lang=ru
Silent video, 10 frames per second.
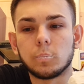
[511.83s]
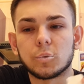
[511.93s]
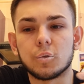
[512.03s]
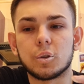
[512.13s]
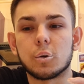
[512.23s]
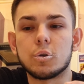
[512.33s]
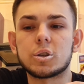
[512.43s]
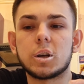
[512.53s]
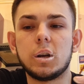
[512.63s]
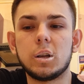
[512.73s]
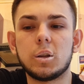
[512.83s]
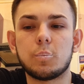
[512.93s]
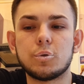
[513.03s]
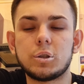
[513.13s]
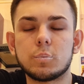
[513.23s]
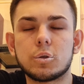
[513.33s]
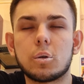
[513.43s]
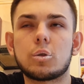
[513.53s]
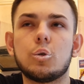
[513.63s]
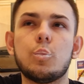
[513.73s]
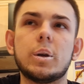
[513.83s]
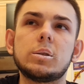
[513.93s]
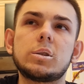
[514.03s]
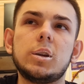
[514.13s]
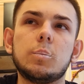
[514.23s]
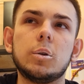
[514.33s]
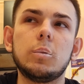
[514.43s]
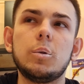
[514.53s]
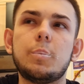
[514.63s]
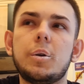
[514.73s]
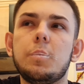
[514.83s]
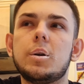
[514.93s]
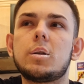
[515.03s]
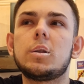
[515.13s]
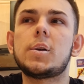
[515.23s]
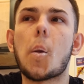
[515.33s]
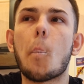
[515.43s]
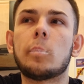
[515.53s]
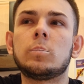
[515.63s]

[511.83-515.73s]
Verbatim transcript: то в такой шкале, допустим, сорт тюменский был бы примерно